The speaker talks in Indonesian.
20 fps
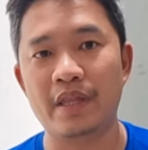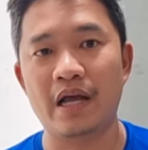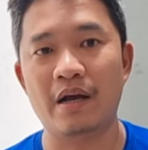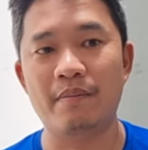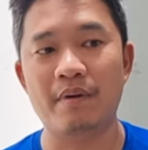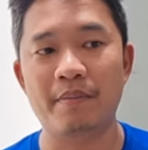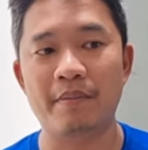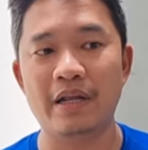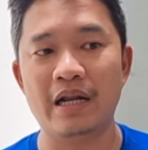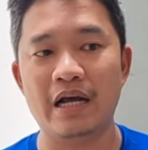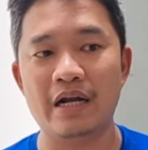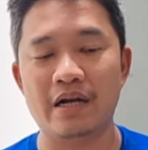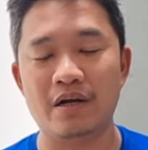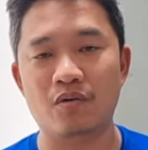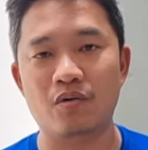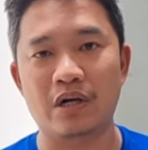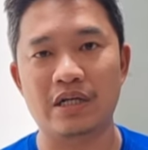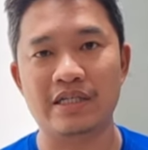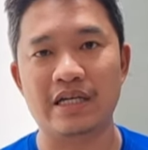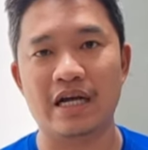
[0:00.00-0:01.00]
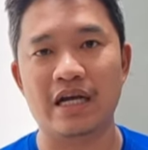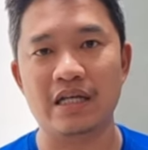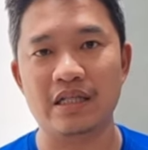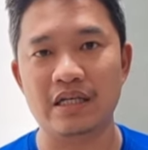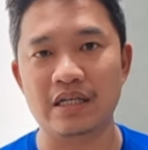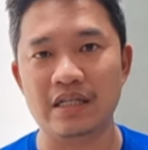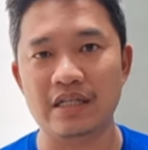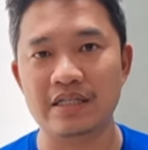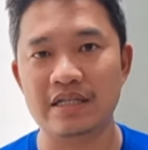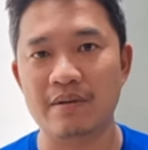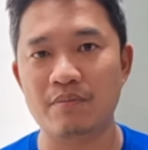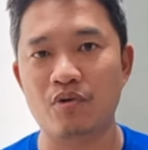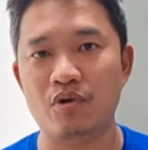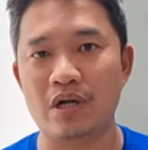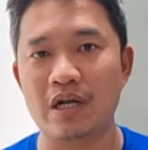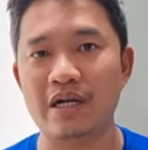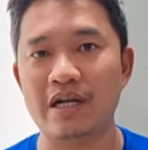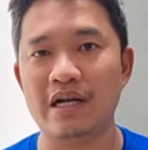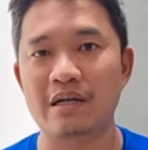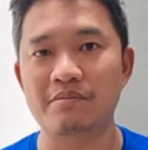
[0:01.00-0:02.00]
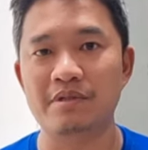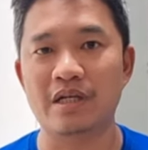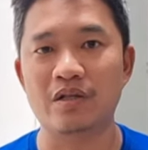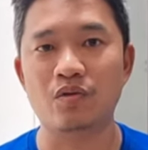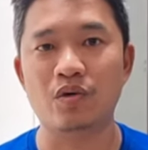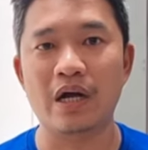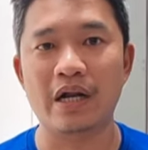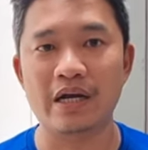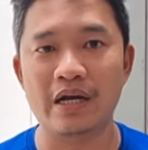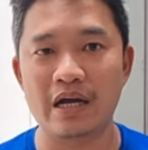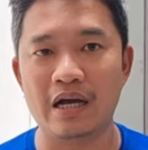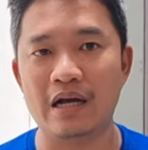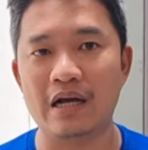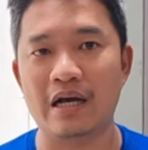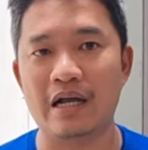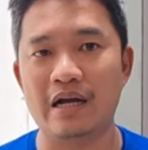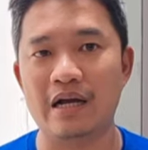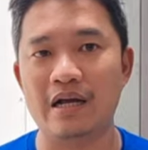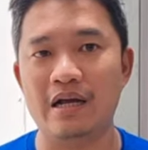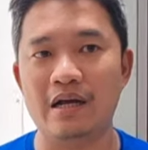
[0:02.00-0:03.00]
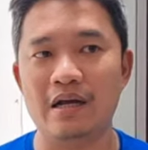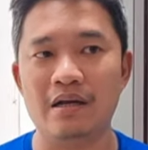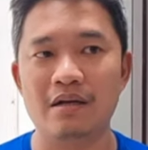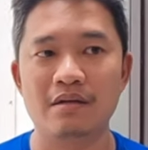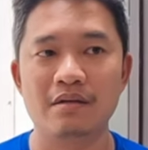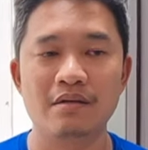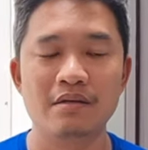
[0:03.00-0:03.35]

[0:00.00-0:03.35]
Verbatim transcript: apabila ada kurang sakit kita campurkan dalam satu kandang karena